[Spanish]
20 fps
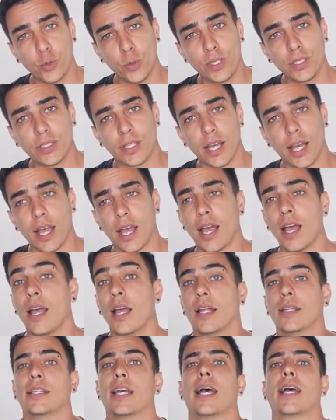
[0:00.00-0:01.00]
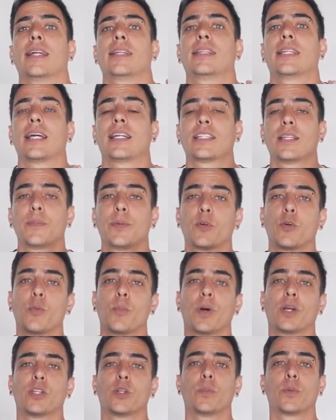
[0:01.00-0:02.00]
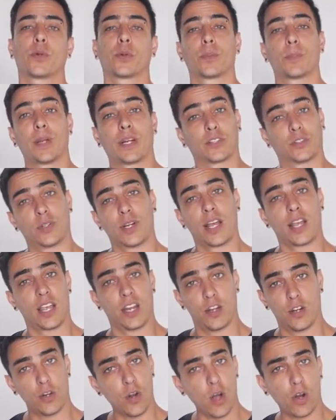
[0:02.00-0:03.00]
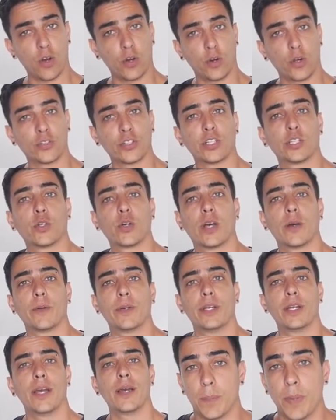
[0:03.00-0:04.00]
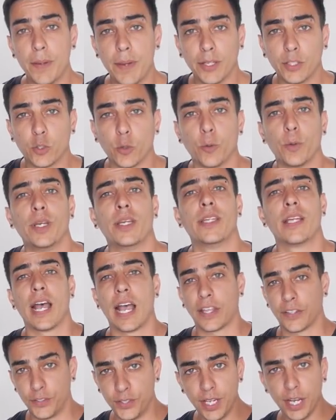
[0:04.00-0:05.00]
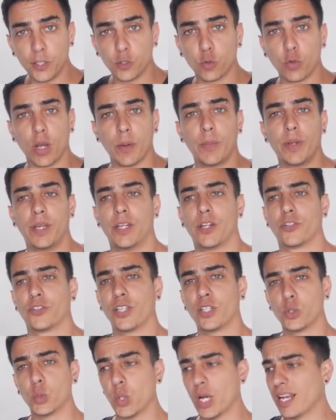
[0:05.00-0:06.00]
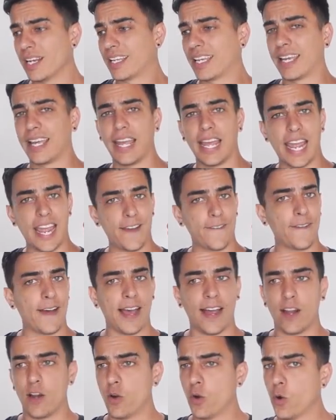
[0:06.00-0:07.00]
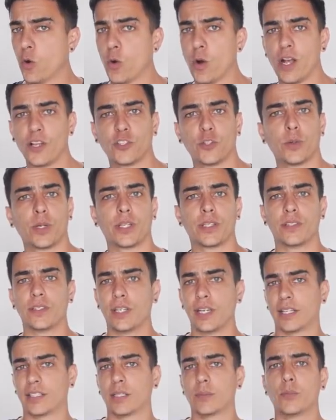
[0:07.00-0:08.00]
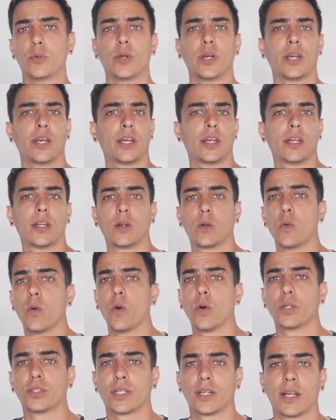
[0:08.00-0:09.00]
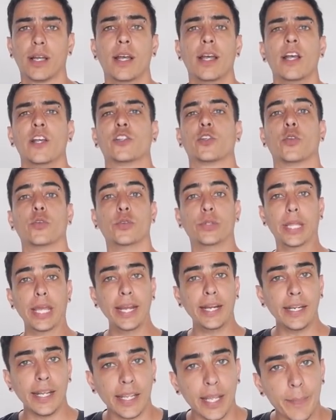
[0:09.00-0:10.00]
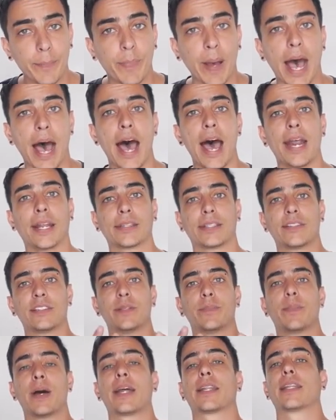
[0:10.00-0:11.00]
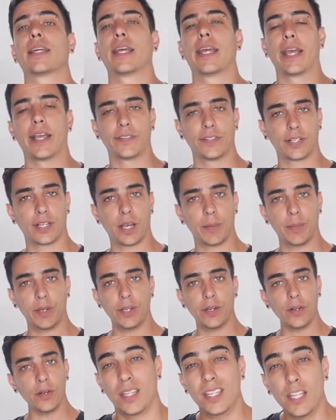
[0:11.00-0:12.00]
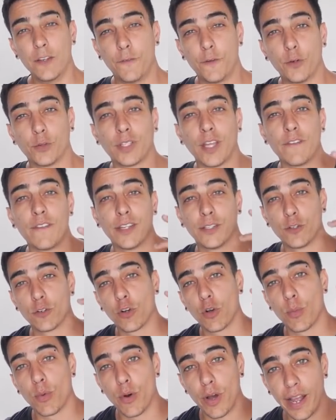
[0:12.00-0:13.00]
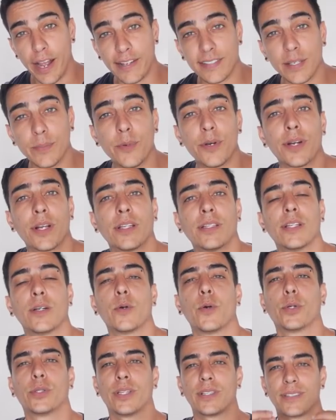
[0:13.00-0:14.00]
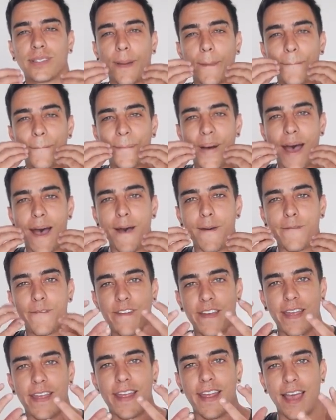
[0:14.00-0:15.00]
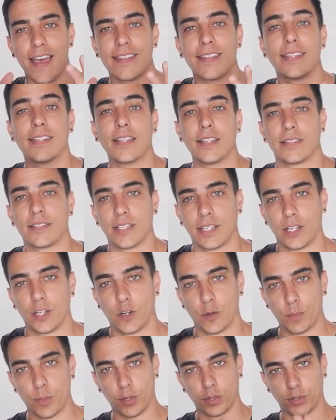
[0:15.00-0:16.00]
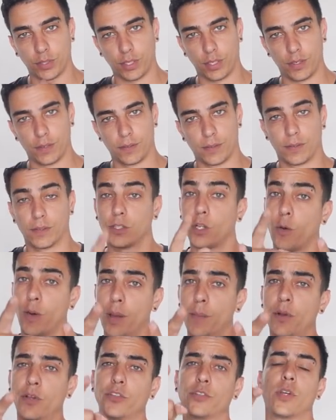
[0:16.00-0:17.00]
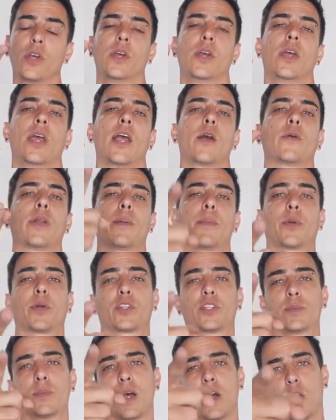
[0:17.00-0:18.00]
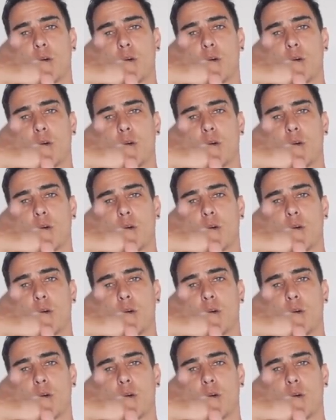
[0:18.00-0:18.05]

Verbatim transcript: tu ventaja, deja de estarte preocupando por personas que no conoces todavía, vive tu vida, sigue tu camino, sé tú el que evalúa sobre si esta mujer u otra son dignas de participar de ese camino y disfruta viendo cómo esa mujer que te gusta se babea de deseo por ti. Nos vemos en una próxima